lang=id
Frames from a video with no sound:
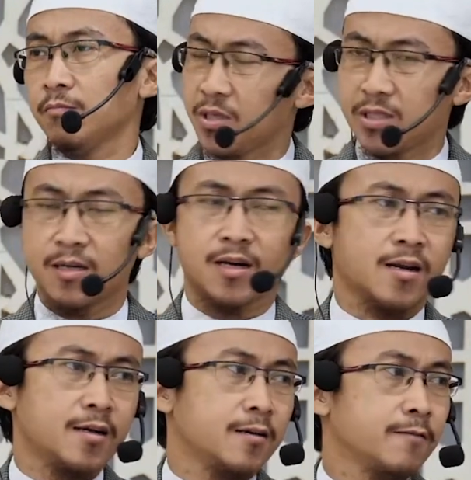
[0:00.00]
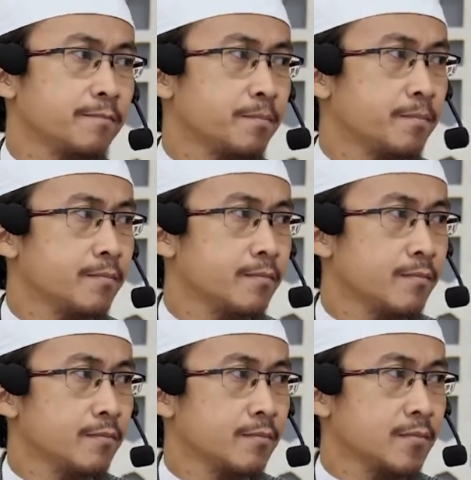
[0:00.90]
Bersegeralah.
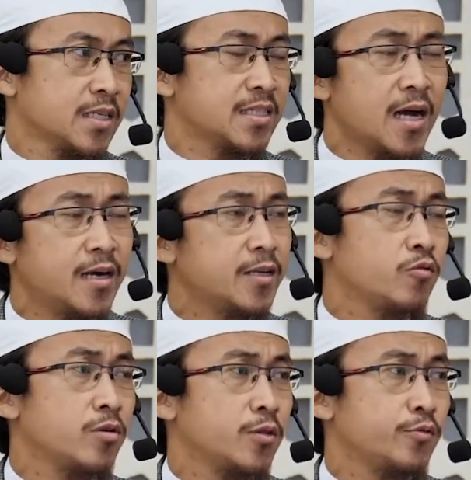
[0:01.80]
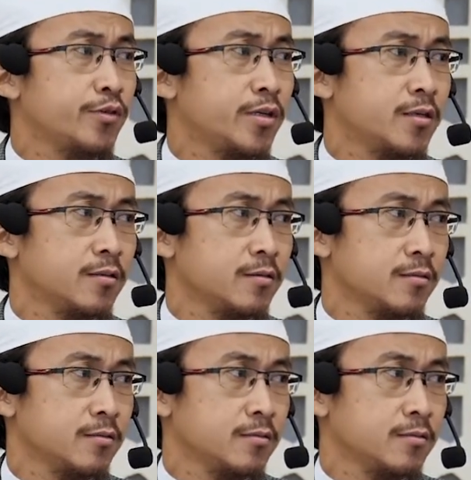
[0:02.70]
Jangan ditunda-tunda.